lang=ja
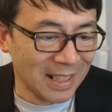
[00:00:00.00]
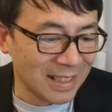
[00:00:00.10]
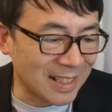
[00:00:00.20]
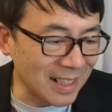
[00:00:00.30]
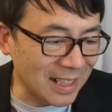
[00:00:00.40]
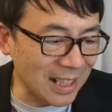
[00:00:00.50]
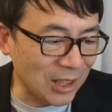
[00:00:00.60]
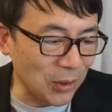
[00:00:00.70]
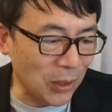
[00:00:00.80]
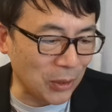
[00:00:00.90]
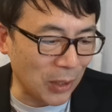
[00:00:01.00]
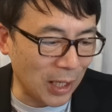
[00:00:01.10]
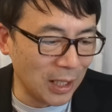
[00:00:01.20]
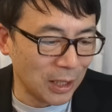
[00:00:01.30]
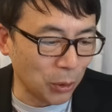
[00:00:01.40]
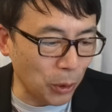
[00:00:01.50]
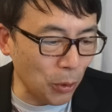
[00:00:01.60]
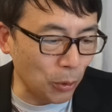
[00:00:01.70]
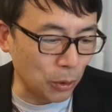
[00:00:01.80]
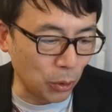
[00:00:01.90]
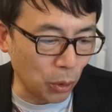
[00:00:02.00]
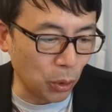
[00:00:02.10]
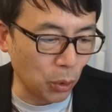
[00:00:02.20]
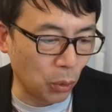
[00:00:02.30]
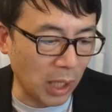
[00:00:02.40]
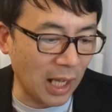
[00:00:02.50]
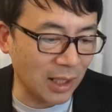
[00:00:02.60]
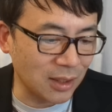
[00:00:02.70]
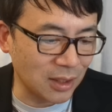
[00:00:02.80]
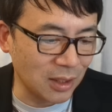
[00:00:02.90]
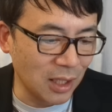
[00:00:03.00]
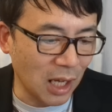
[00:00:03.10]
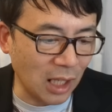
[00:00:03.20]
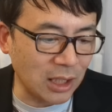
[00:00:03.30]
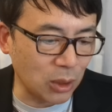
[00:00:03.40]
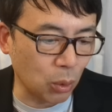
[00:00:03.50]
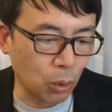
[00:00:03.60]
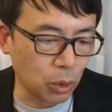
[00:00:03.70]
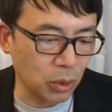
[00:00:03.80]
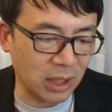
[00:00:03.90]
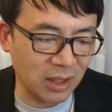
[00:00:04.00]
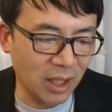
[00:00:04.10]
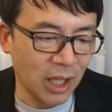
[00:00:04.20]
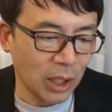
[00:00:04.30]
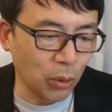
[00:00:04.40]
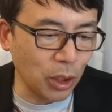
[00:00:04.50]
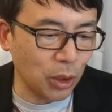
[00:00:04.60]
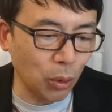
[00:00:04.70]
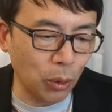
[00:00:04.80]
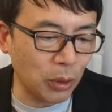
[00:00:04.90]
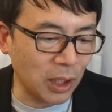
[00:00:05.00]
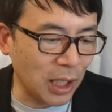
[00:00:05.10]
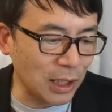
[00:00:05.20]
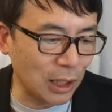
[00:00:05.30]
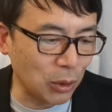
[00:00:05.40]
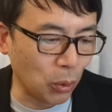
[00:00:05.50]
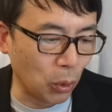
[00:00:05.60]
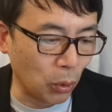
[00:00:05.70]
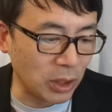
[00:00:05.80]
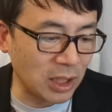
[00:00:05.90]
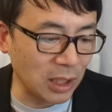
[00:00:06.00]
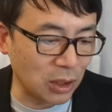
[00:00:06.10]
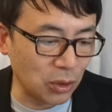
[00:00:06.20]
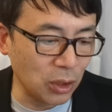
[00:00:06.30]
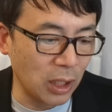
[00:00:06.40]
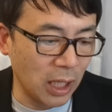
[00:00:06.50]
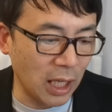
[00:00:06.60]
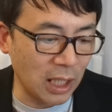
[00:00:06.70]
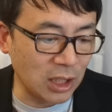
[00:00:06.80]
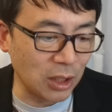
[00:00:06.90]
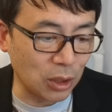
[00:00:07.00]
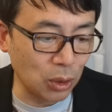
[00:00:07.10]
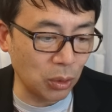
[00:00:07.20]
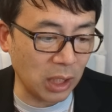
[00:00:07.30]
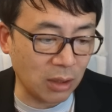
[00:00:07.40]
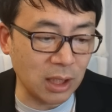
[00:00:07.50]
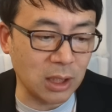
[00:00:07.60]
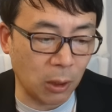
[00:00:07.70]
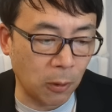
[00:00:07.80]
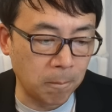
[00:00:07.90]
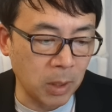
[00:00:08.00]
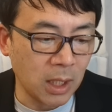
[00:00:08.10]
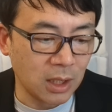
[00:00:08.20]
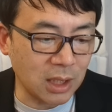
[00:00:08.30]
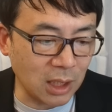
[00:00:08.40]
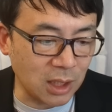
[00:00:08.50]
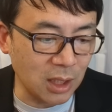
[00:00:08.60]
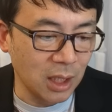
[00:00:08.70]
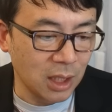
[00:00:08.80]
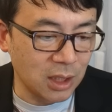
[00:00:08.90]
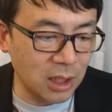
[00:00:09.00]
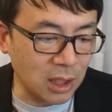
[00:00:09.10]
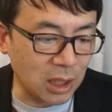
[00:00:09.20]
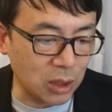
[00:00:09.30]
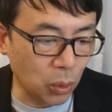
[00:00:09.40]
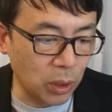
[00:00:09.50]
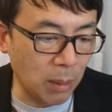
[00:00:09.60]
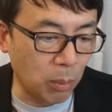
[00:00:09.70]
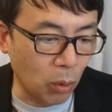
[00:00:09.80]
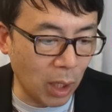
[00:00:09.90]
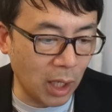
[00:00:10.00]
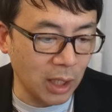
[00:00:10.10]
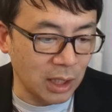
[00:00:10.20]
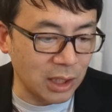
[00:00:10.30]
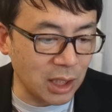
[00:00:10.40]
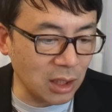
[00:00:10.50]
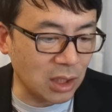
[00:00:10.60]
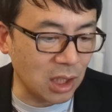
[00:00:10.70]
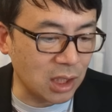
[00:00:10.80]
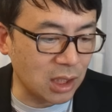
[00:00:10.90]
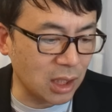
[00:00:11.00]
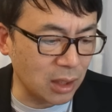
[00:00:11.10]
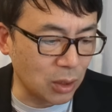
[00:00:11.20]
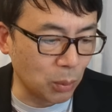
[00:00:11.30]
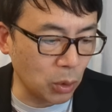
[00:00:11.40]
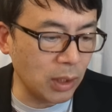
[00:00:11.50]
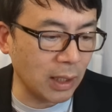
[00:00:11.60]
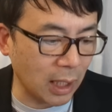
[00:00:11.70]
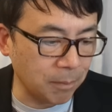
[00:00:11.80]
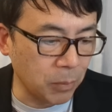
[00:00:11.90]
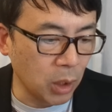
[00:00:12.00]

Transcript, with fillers: 地域ネットワークはより多くの容量を開発し、アクセスを向上させ、より強力な経済統合を支援するのに役立つだろう。しかし、地域送電網は一夜にして実現するものではない。